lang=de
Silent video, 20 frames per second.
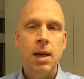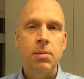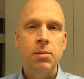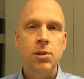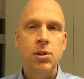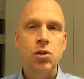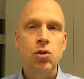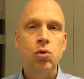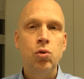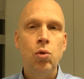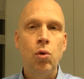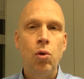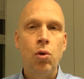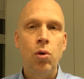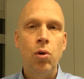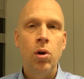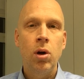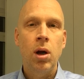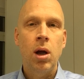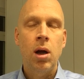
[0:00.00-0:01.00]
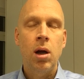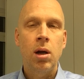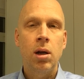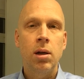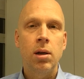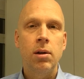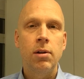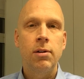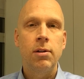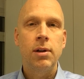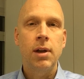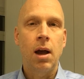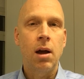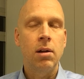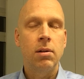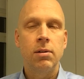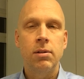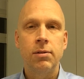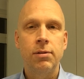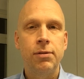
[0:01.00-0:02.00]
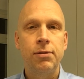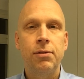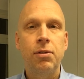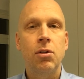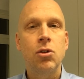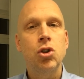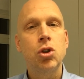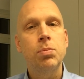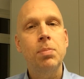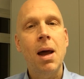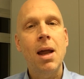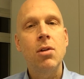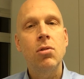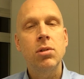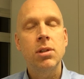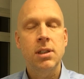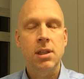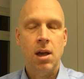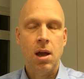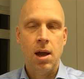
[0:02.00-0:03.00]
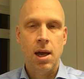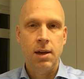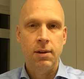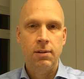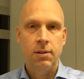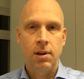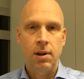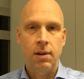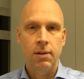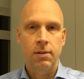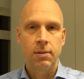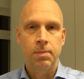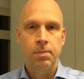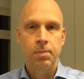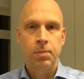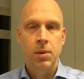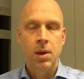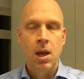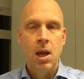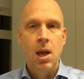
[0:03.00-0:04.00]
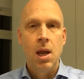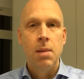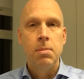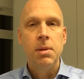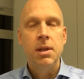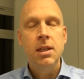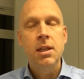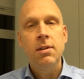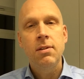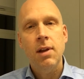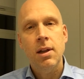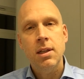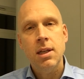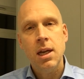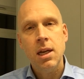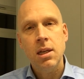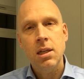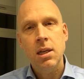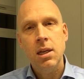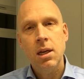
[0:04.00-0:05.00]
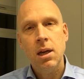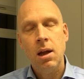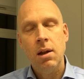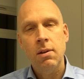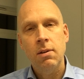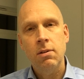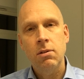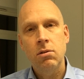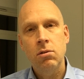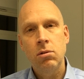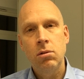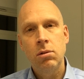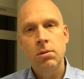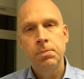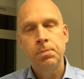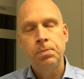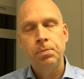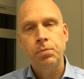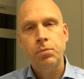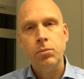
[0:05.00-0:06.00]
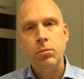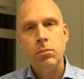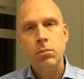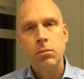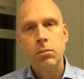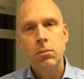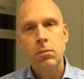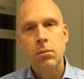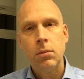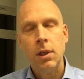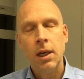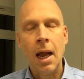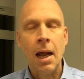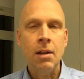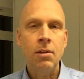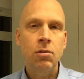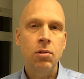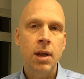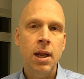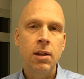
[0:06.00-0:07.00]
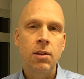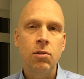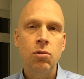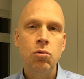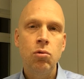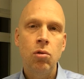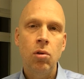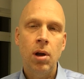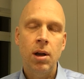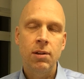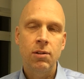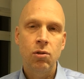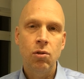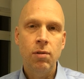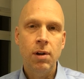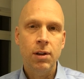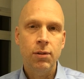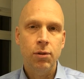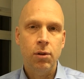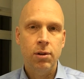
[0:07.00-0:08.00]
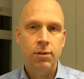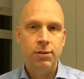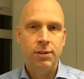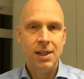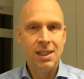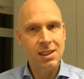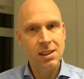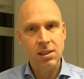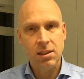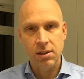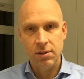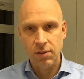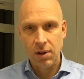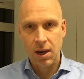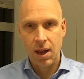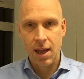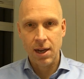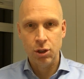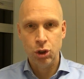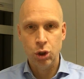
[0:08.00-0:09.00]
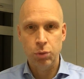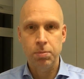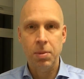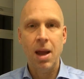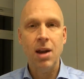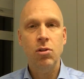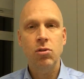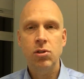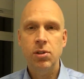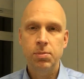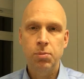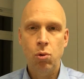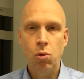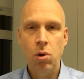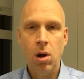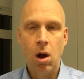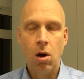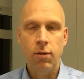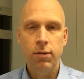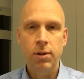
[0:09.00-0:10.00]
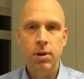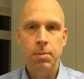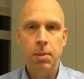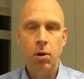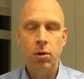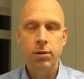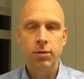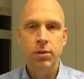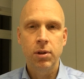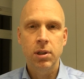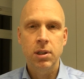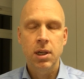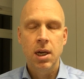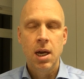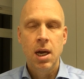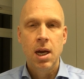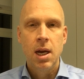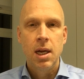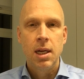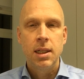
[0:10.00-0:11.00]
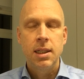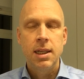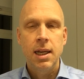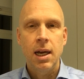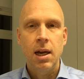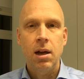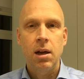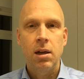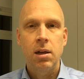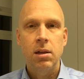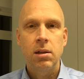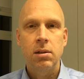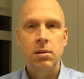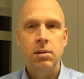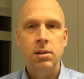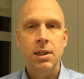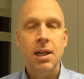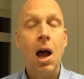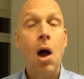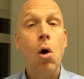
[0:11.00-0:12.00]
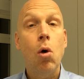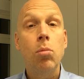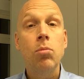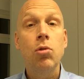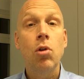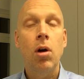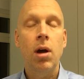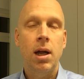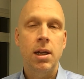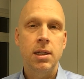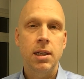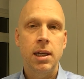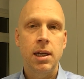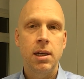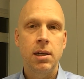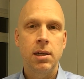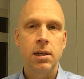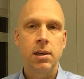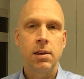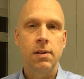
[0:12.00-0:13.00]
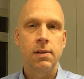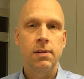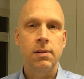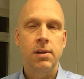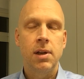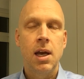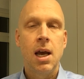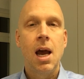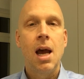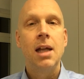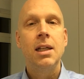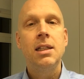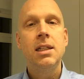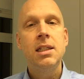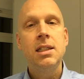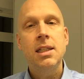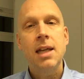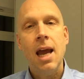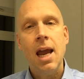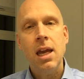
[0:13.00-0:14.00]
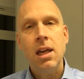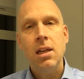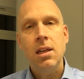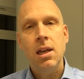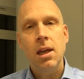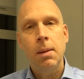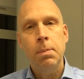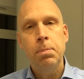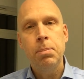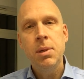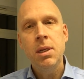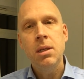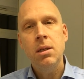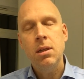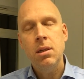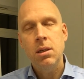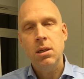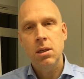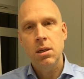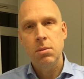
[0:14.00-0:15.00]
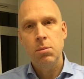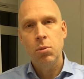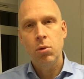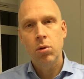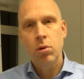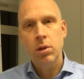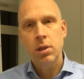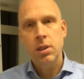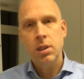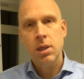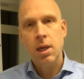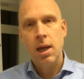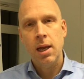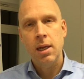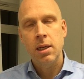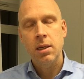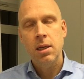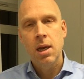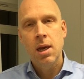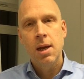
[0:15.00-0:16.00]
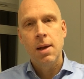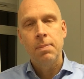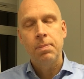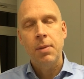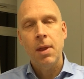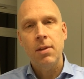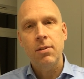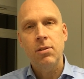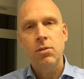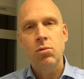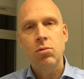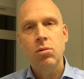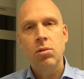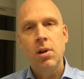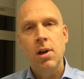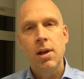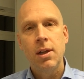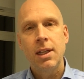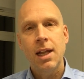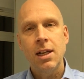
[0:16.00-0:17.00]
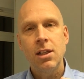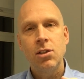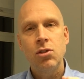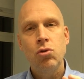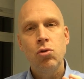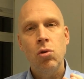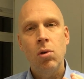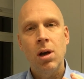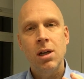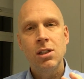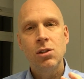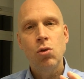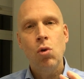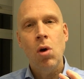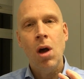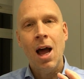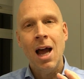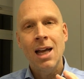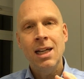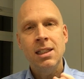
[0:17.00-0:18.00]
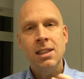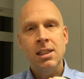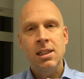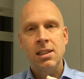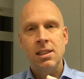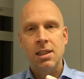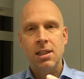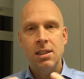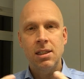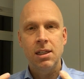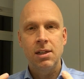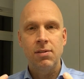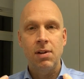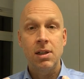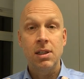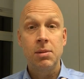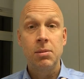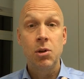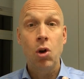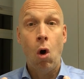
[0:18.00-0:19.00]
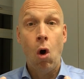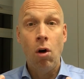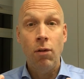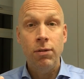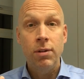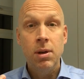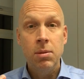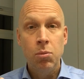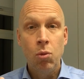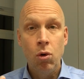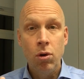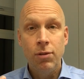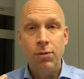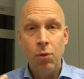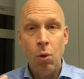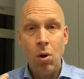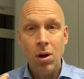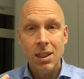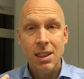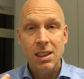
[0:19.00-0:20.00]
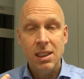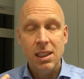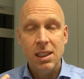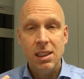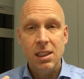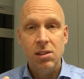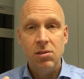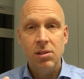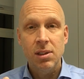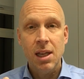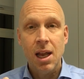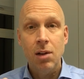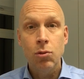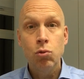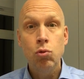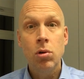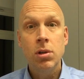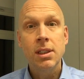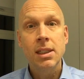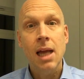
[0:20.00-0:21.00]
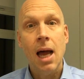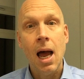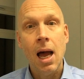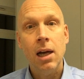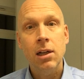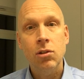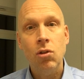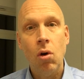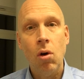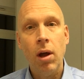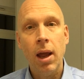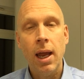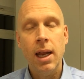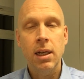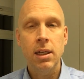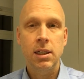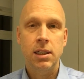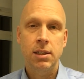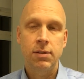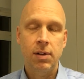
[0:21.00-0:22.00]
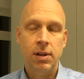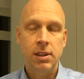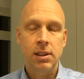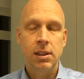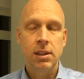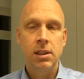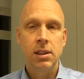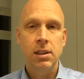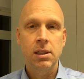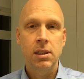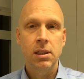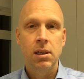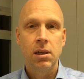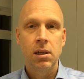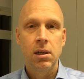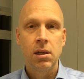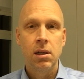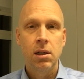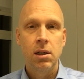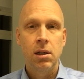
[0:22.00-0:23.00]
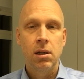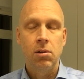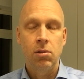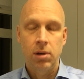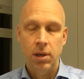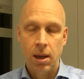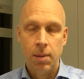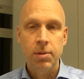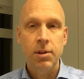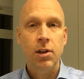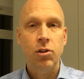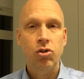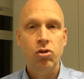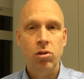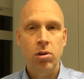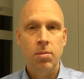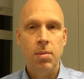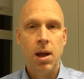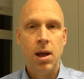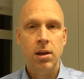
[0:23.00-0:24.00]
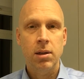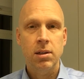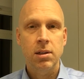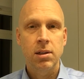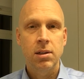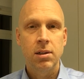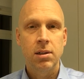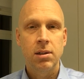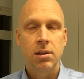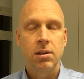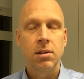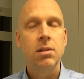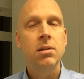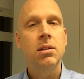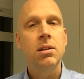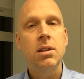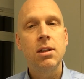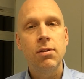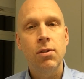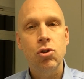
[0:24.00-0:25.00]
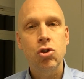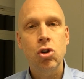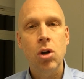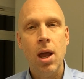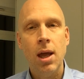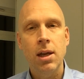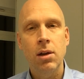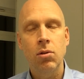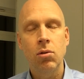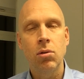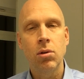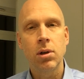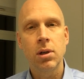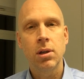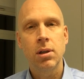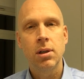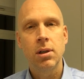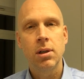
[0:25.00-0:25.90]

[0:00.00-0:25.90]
deinem Zuhörer ja, vor Spannung zerreißen lassen. Mit dieser Technik kannst du, kannst du deinen Zuhörer sowas von fesseln, weil ein Spannungsbogen aufgebaut wird, der kaum noch erträglich ist. Die Technik bietet dir die Möglichkeit, dass du deinen Zuhörer so reinziehst, dass die quasi mit offenem Mund vor dir sitzen und sagen, nur sag doch endlich, was ist es? Und ich habe es jetzt schon gemacht. Das ist die Verschleierung.